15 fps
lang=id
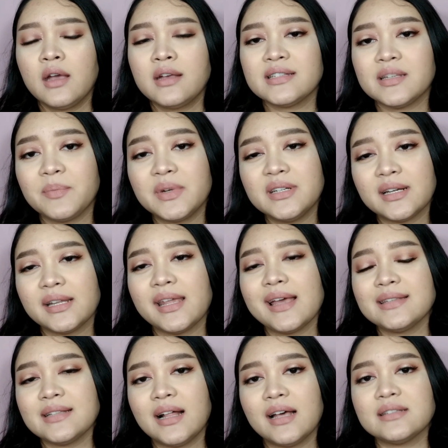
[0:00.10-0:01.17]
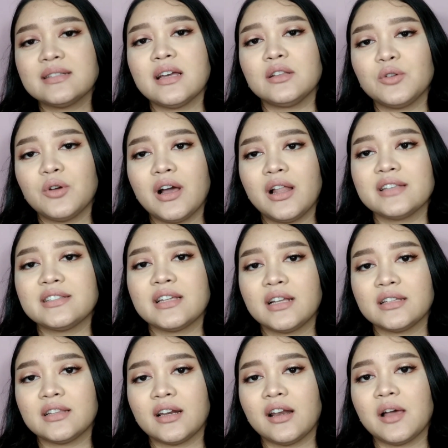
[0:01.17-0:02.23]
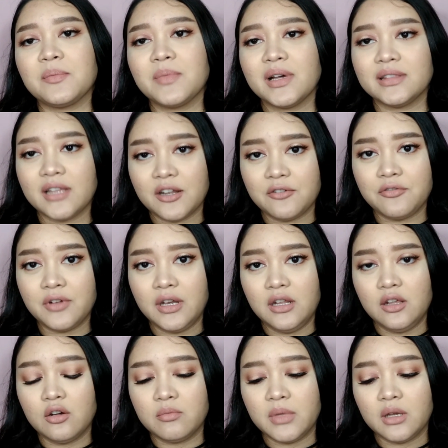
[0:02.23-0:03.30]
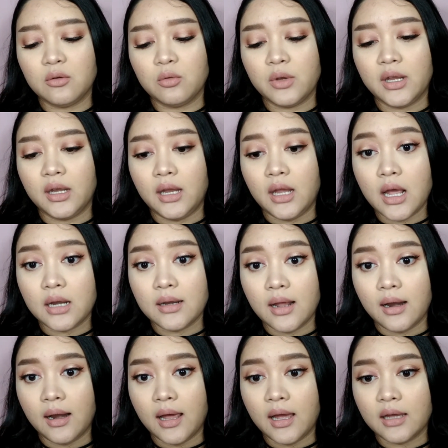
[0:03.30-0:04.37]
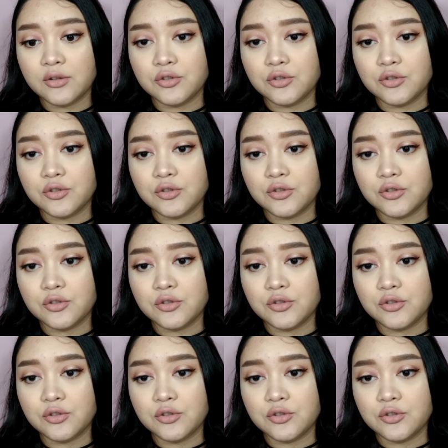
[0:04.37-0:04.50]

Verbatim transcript: Sebenarnya salah satu alasan keterlambatan video minggu ini adalah